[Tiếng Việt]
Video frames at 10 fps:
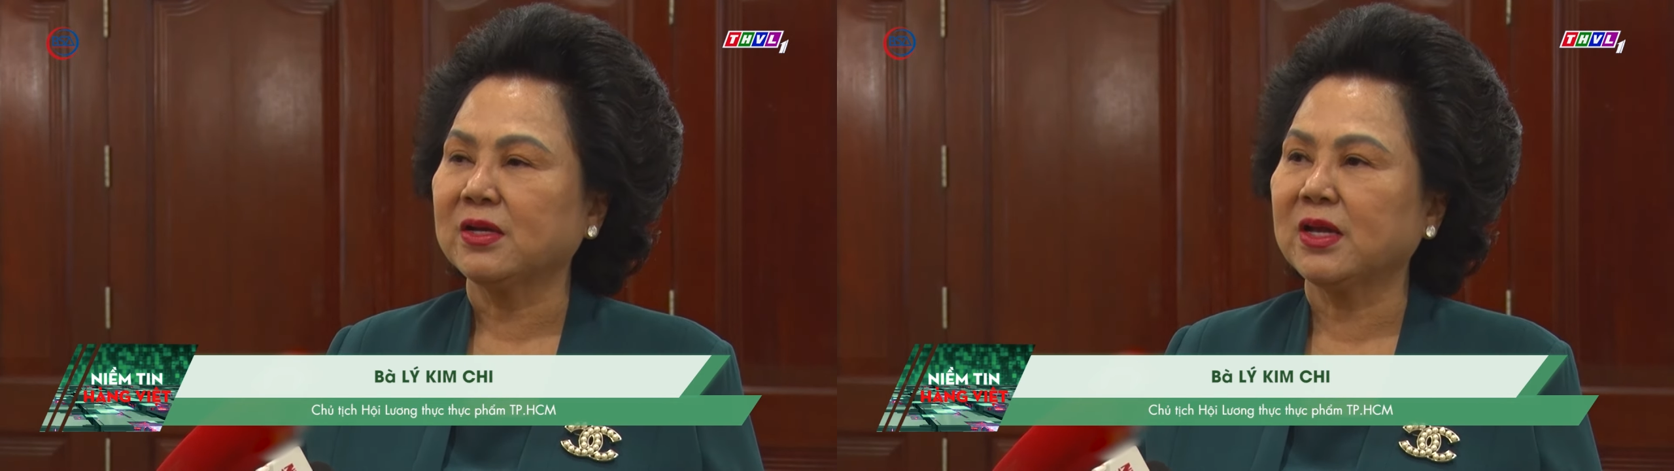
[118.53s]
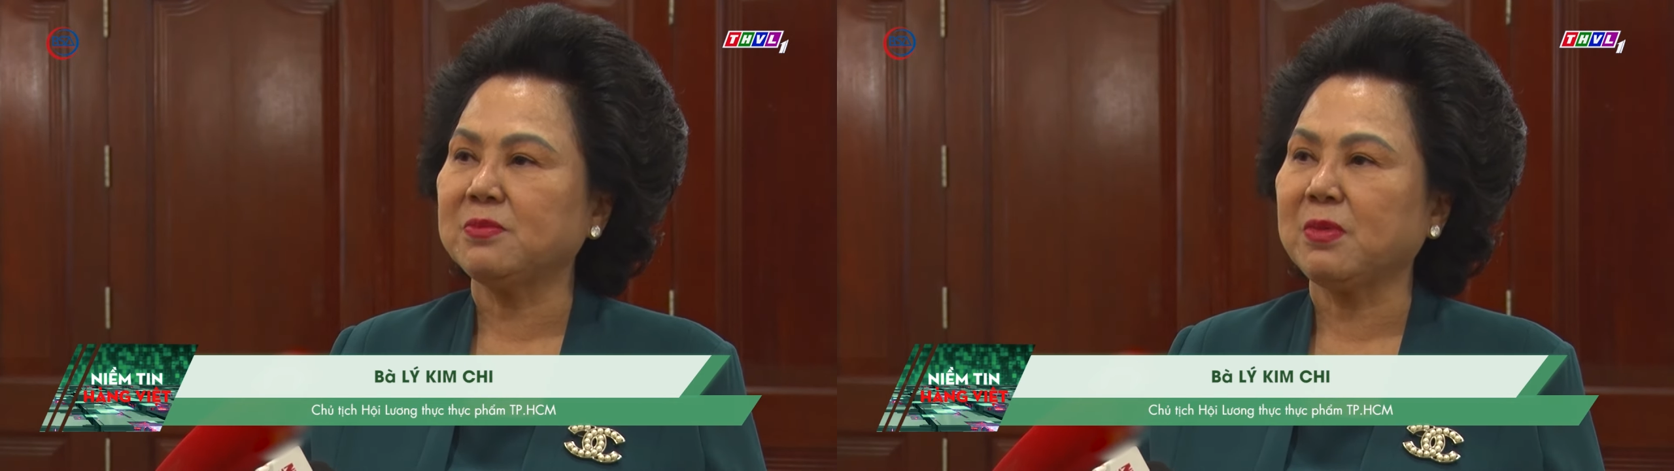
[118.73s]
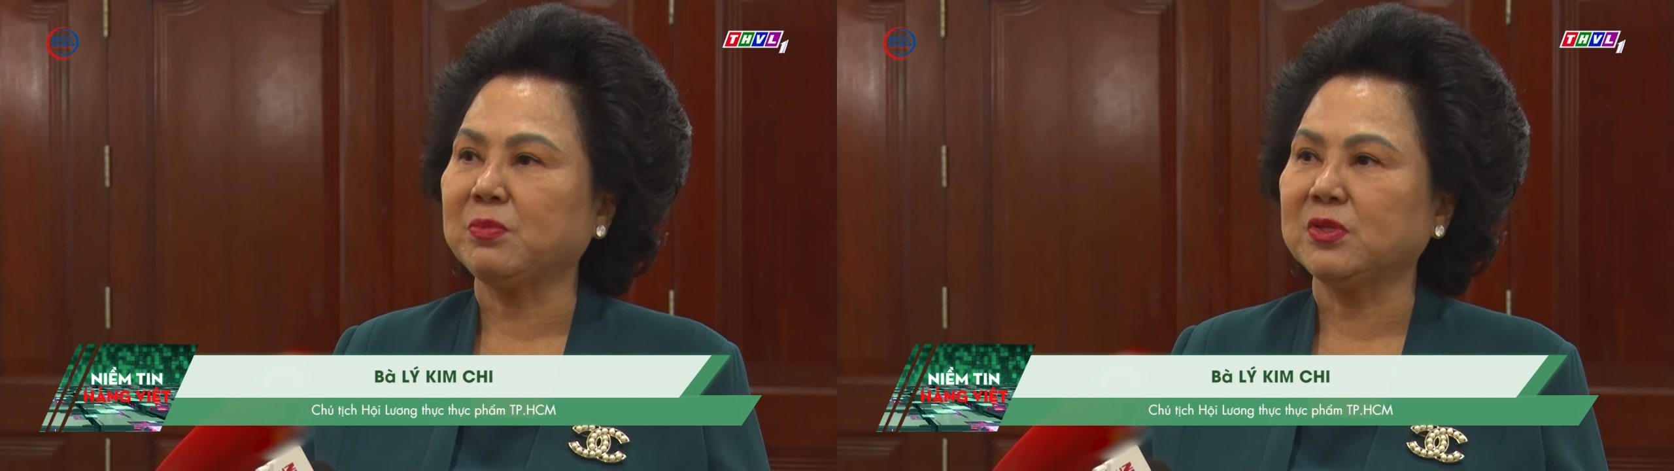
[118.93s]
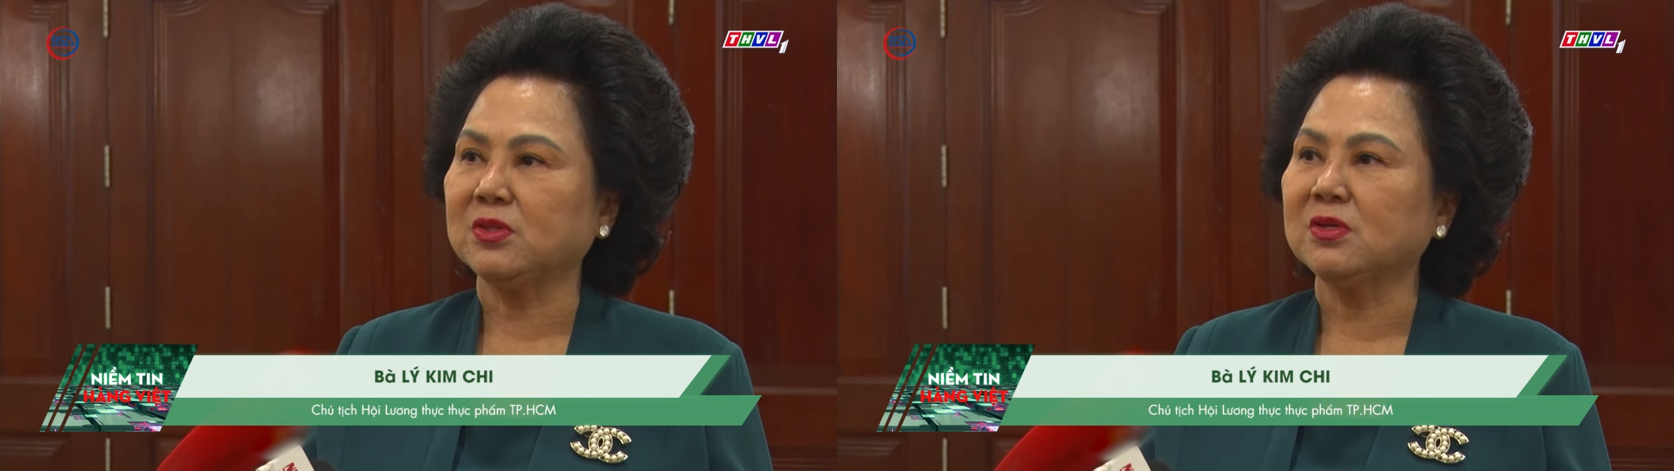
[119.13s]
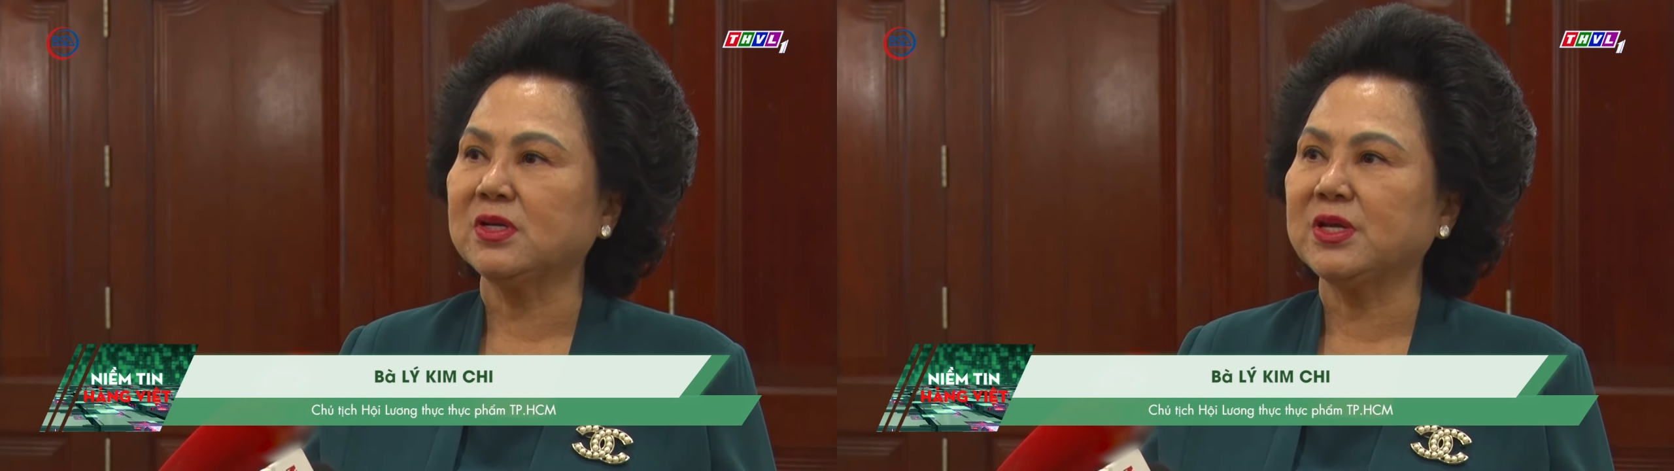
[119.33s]
khi mà
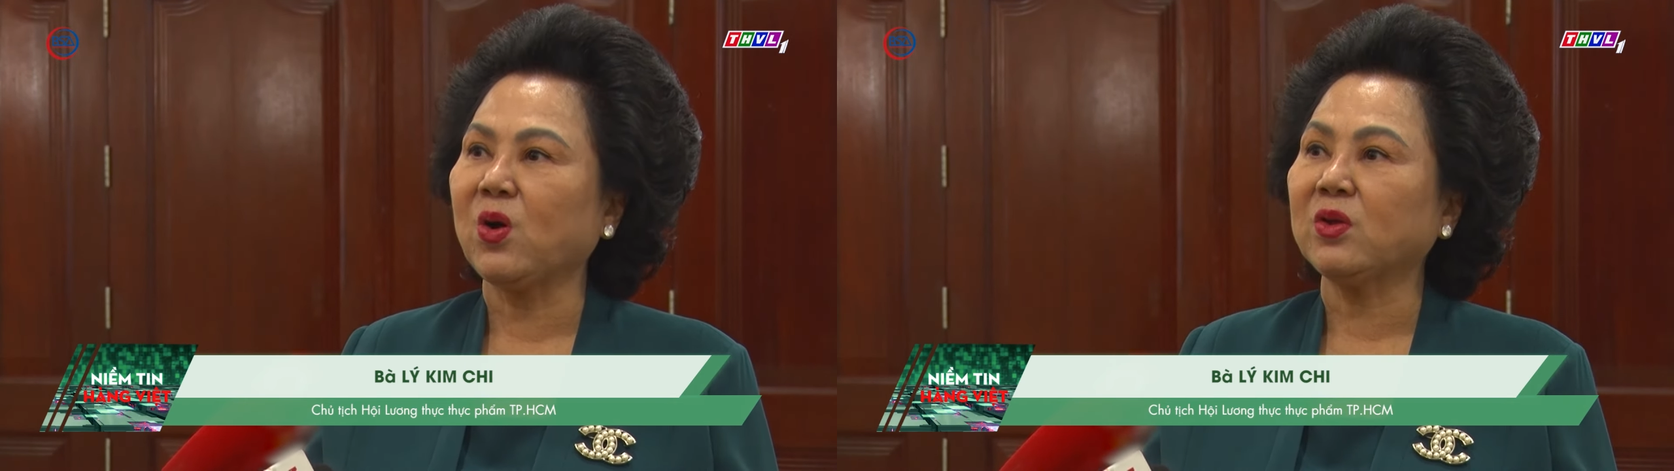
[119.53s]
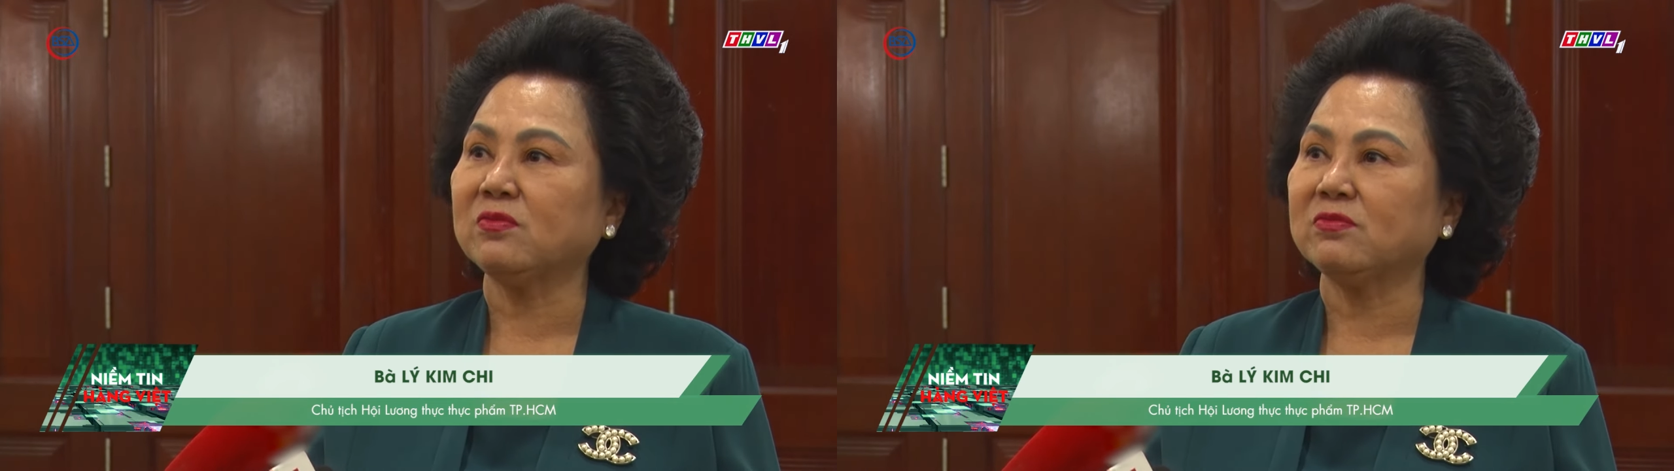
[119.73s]
mình đưa iốt